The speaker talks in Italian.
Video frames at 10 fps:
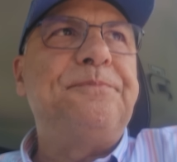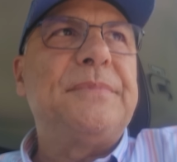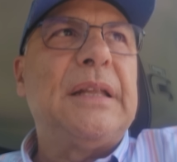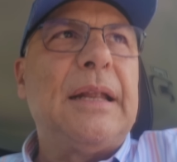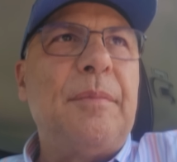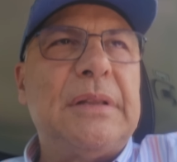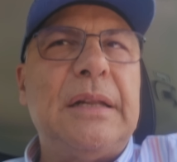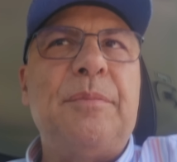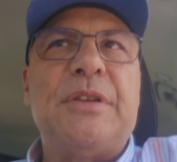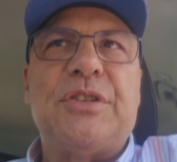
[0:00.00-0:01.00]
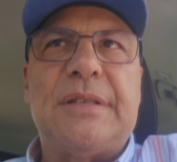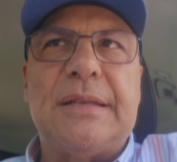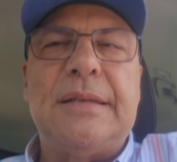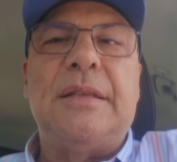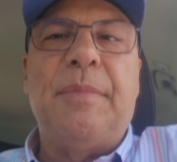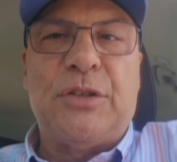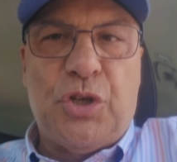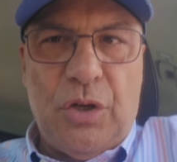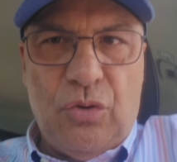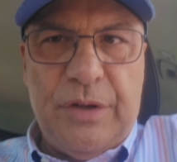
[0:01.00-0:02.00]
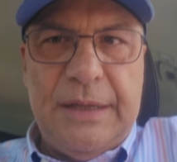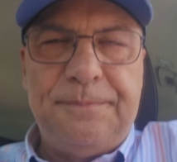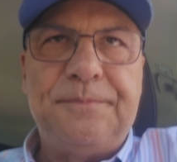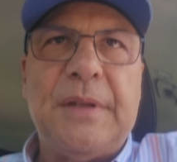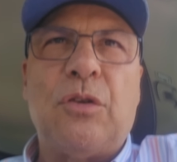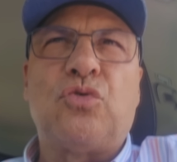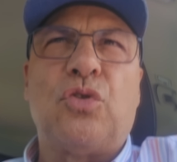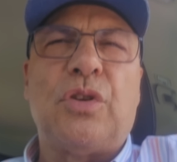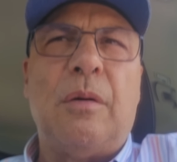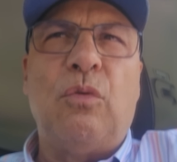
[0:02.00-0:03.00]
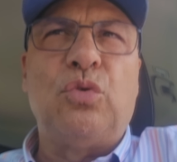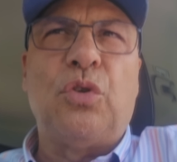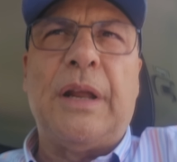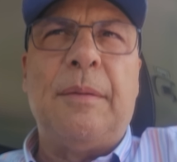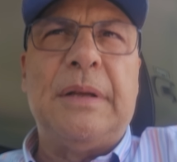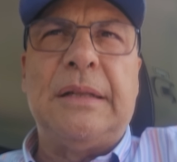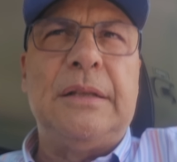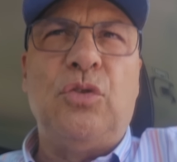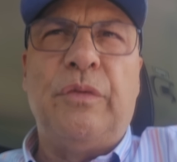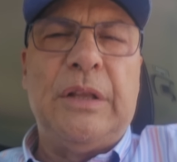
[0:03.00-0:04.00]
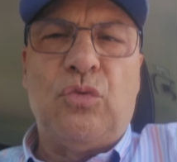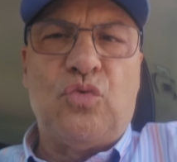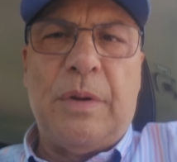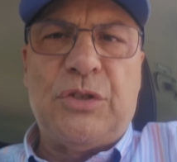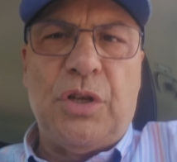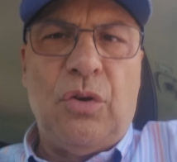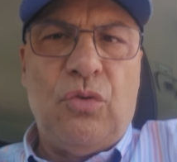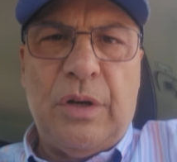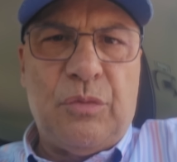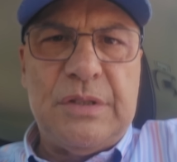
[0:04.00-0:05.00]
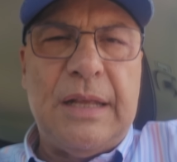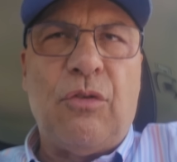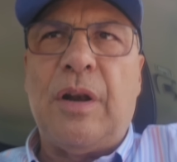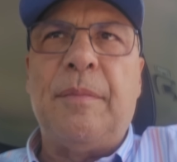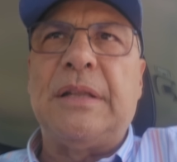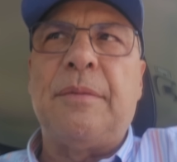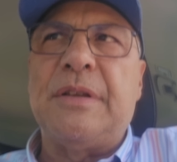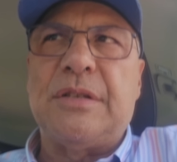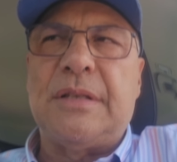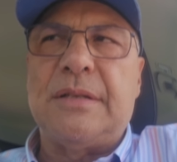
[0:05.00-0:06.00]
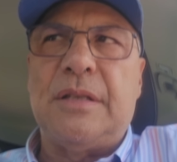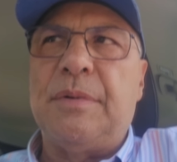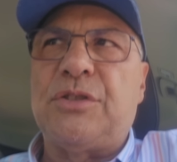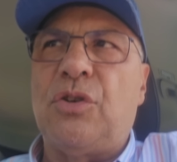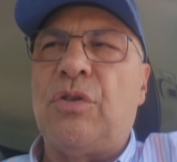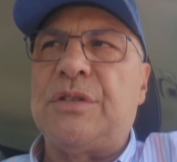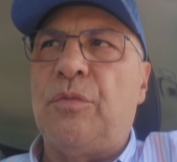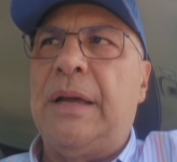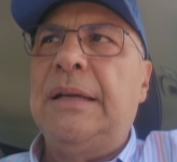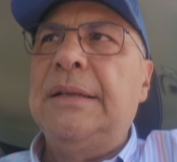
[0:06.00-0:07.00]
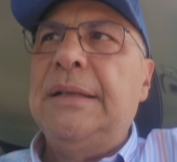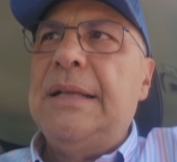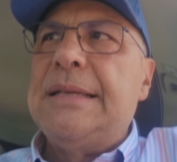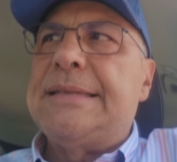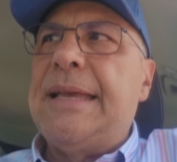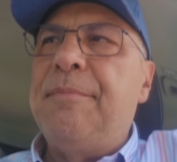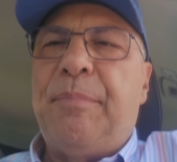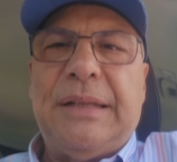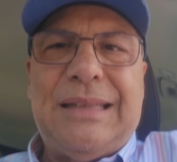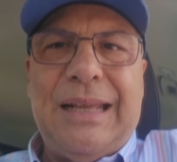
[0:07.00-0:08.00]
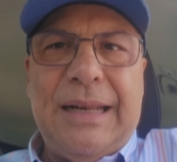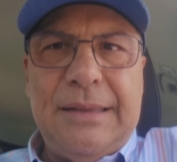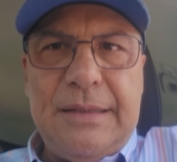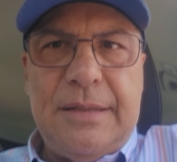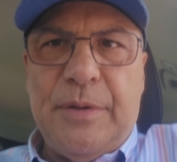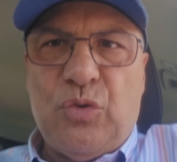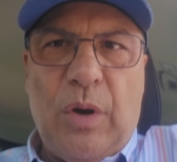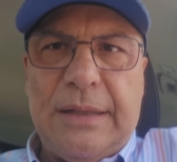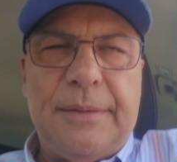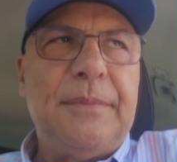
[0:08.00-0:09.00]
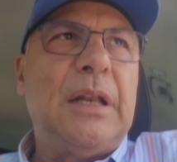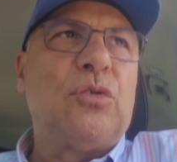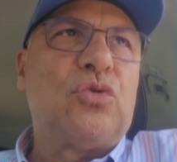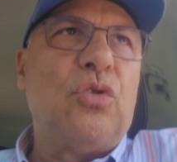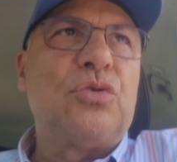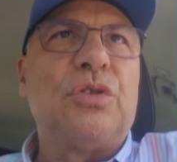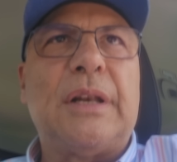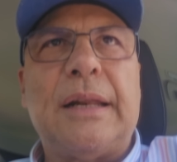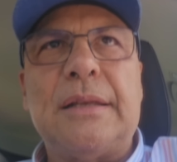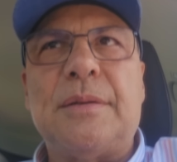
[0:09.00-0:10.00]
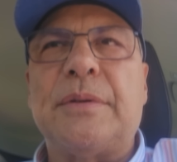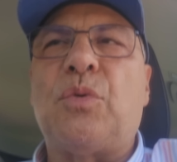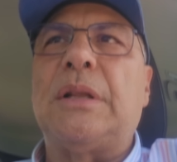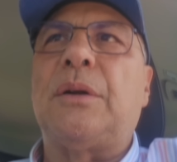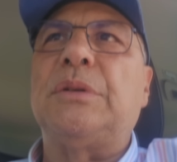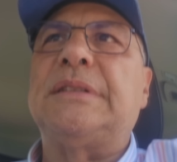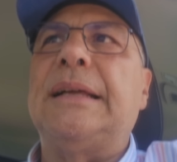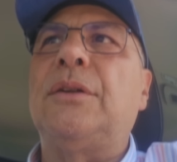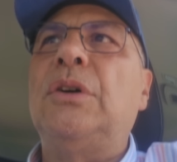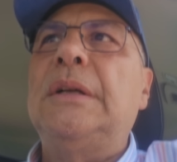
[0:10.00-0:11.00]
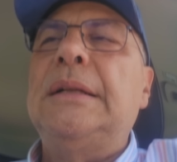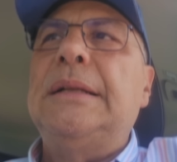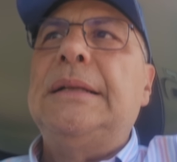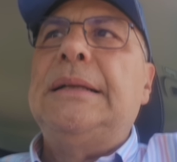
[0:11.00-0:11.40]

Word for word: Real Madrid, Manchester City, Barcellona. L'anno scorso avevamo avuto Real Madrid, Juventus, Barcellona. Quest'anno Real Madrid, Manchester City, Barcellona. Insomma, sempre tre grandissime squadre. L'anno scorso tre grandissime squadre, quest'anno.